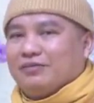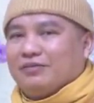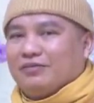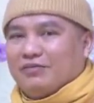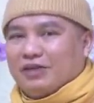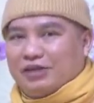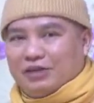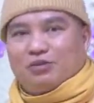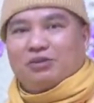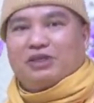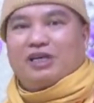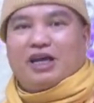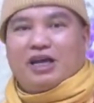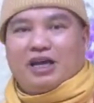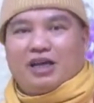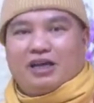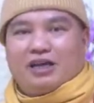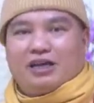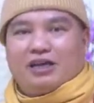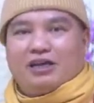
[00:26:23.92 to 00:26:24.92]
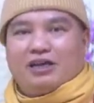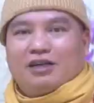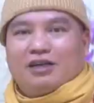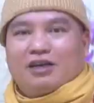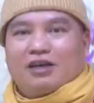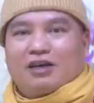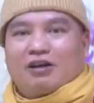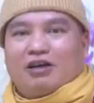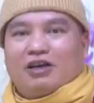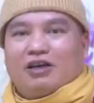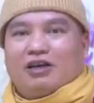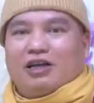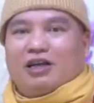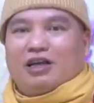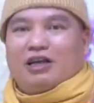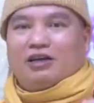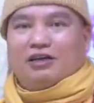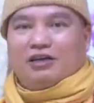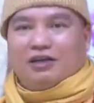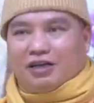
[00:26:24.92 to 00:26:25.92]
ví dụ thế còn người
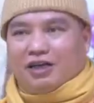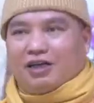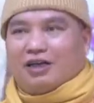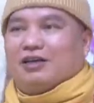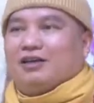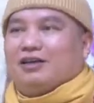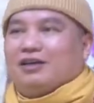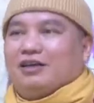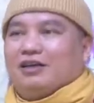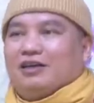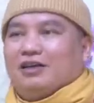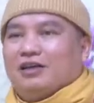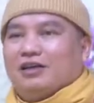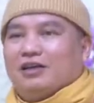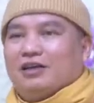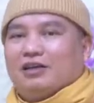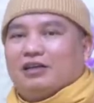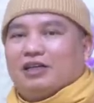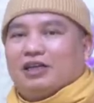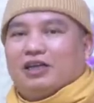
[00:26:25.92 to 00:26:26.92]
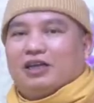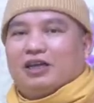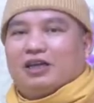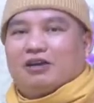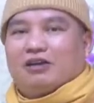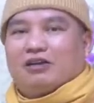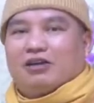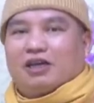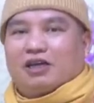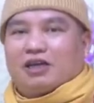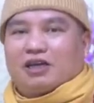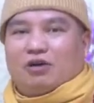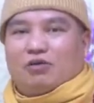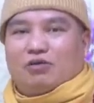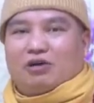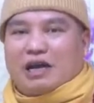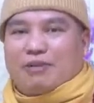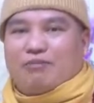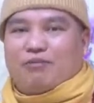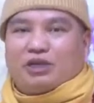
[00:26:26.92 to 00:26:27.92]
là nữ ờ, thì có thể
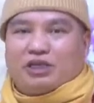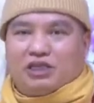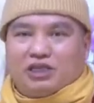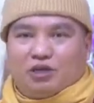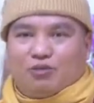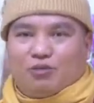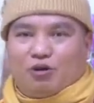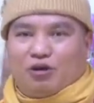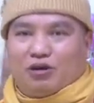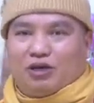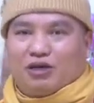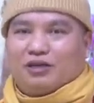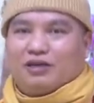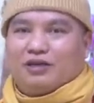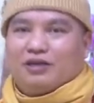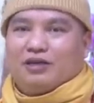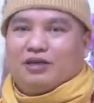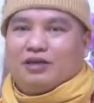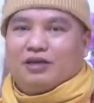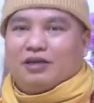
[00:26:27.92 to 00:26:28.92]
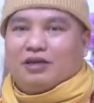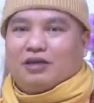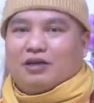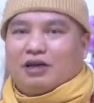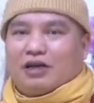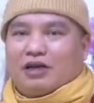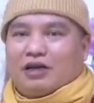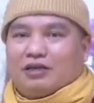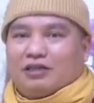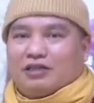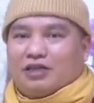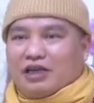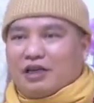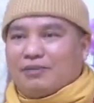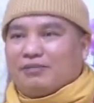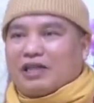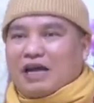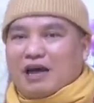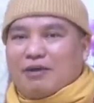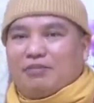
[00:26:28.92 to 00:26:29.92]
cộng năm hoặc trừ bốn à, sinh
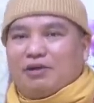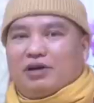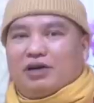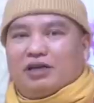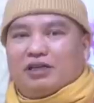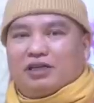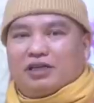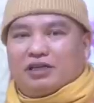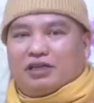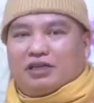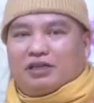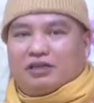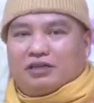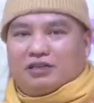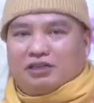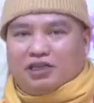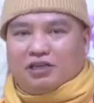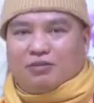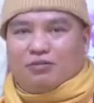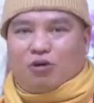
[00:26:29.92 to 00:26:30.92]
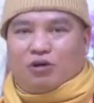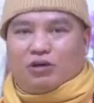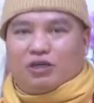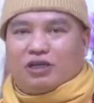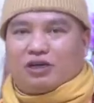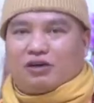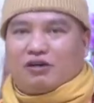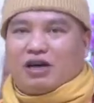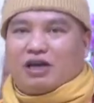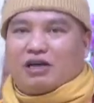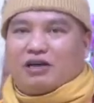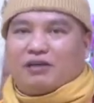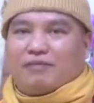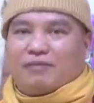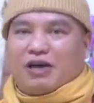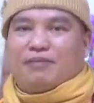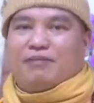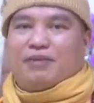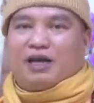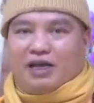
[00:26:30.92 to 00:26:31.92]
năm 80 thì gì trừ bốn thì còn
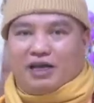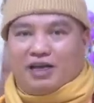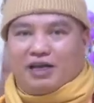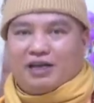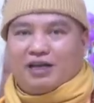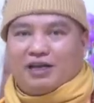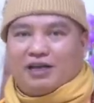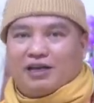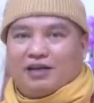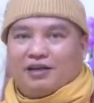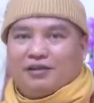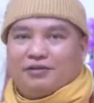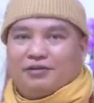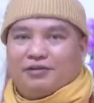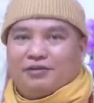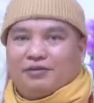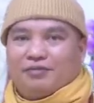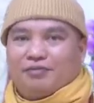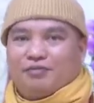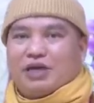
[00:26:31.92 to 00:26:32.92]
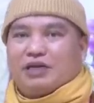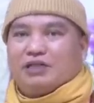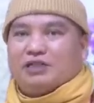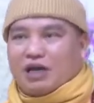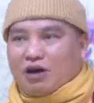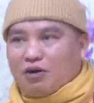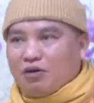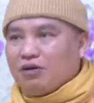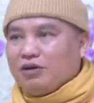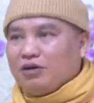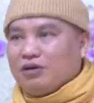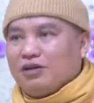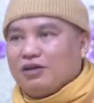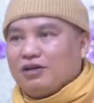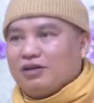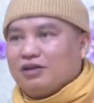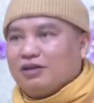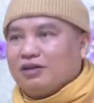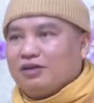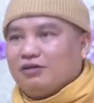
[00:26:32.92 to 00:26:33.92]
bảy mấy bảy sáu
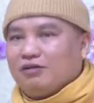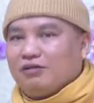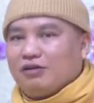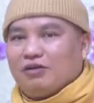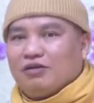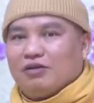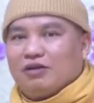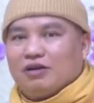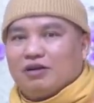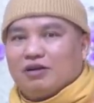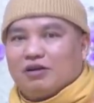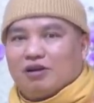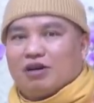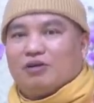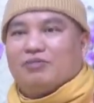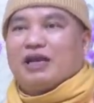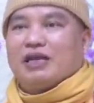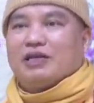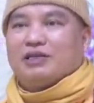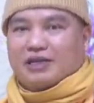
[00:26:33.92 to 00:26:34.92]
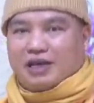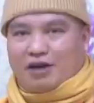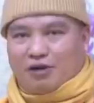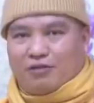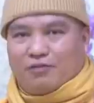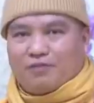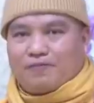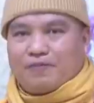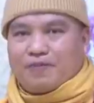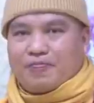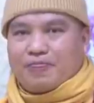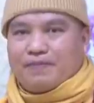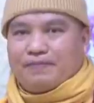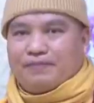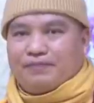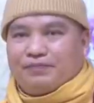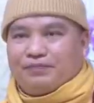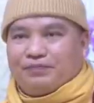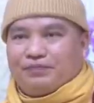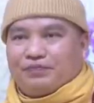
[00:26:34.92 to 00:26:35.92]
đúng không còn bảy sáu
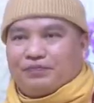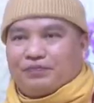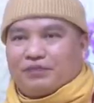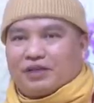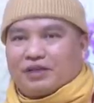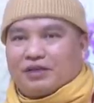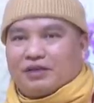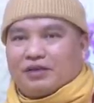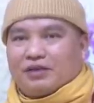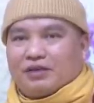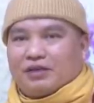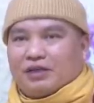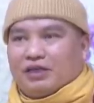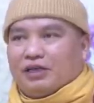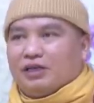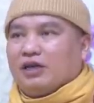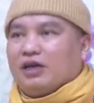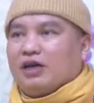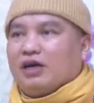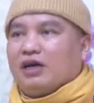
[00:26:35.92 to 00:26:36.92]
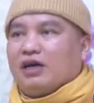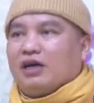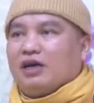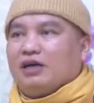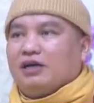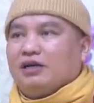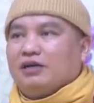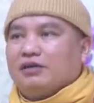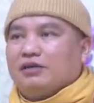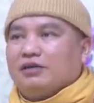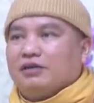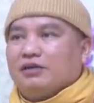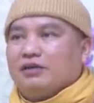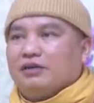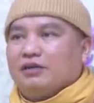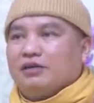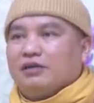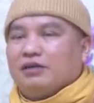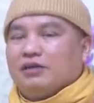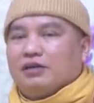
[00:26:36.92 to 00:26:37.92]
thì à,
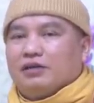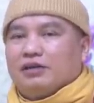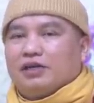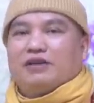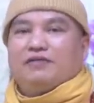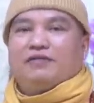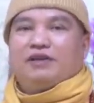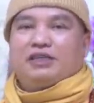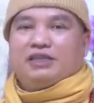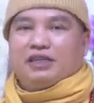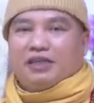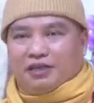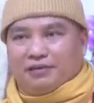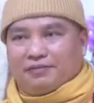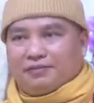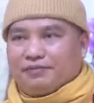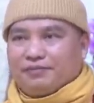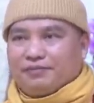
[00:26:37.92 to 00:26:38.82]
nhân với chín